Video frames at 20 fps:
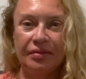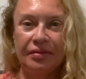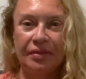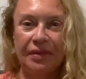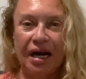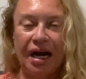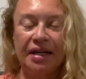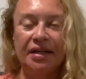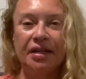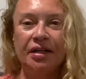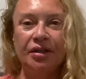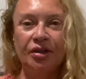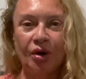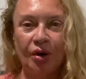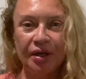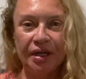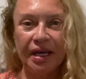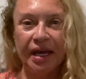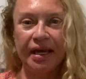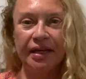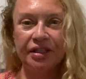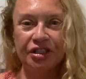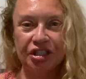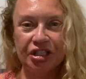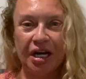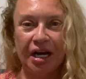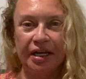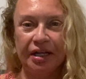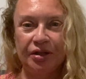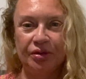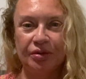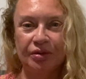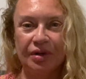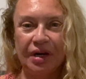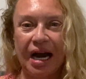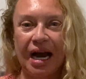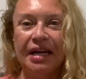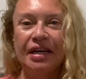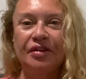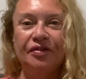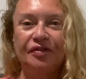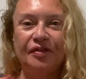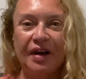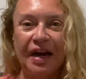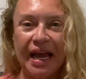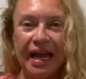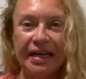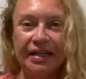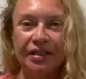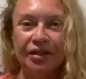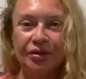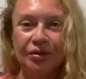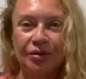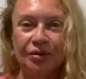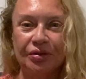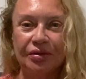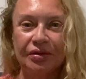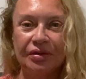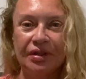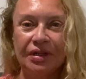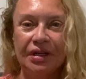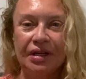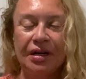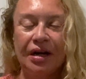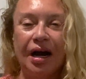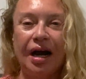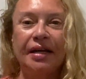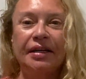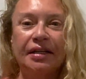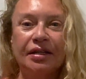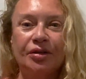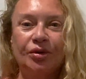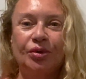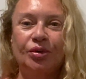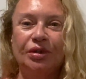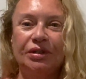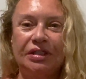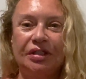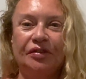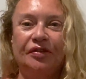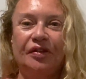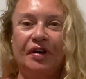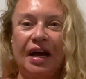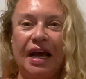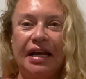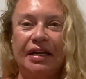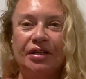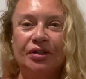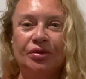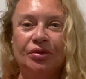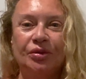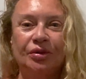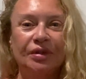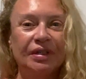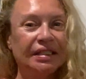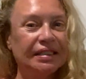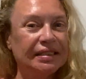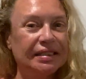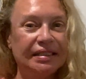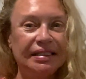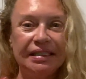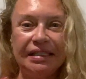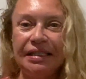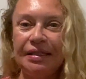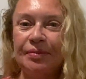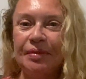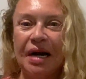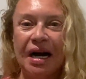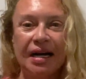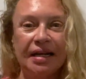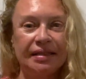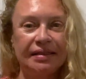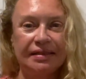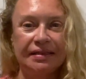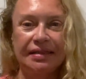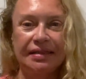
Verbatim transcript: eine neue Entscheidung, eine Veränderung, eine große Veränderung ist niemals